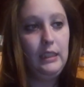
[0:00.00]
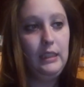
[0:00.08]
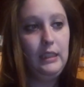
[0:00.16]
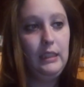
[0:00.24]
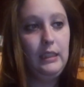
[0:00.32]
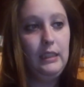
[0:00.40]

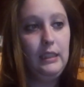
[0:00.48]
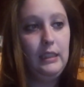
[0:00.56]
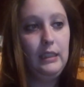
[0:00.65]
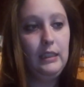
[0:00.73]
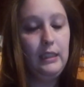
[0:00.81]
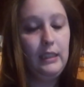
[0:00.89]

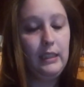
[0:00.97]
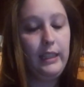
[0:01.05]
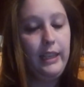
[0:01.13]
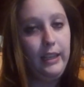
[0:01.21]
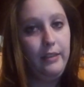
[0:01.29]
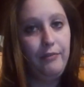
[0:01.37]
eh,
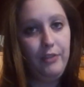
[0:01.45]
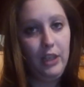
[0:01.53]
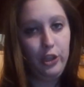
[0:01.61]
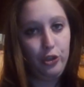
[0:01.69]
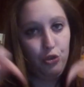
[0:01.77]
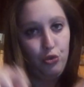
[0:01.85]
che vi
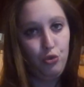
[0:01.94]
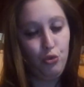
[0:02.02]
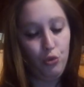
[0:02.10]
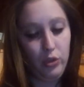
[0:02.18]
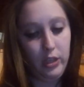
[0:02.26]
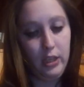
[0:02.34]
lascio
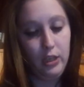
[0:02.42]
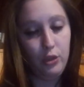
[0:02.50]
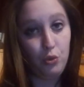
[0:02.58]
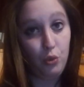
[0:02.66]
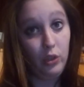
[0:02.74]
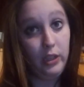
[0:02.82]
giù il
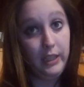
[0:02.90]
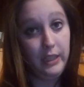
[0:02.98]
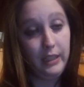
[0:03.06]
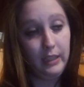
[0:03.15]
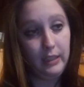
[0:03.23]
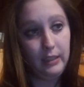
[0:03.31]
suo
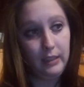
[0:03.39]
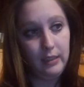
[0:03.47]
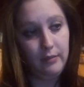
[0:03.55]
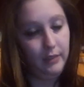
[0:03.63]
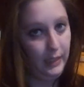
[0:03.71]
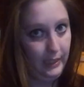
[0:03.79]

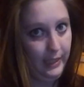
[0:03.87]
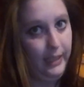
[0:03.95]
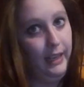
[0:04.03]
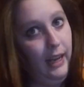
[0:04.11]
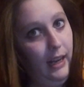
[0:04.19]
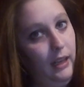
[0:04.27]
link del
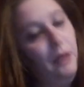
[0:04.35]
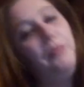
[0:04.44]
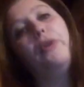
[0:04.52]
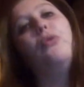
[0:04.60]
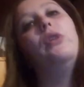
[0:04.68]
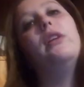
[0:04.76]
canale
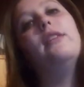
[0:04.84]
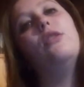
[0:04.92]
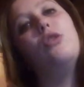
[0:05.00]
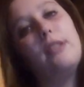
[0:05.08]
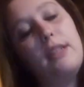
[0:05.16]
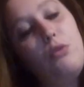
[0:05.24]
per cui
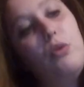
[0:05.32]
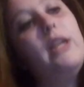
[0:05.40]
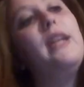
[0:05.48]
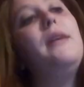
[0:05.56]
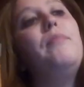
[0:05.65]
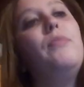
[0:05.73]
andatelo a
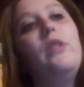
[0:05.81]
seguire.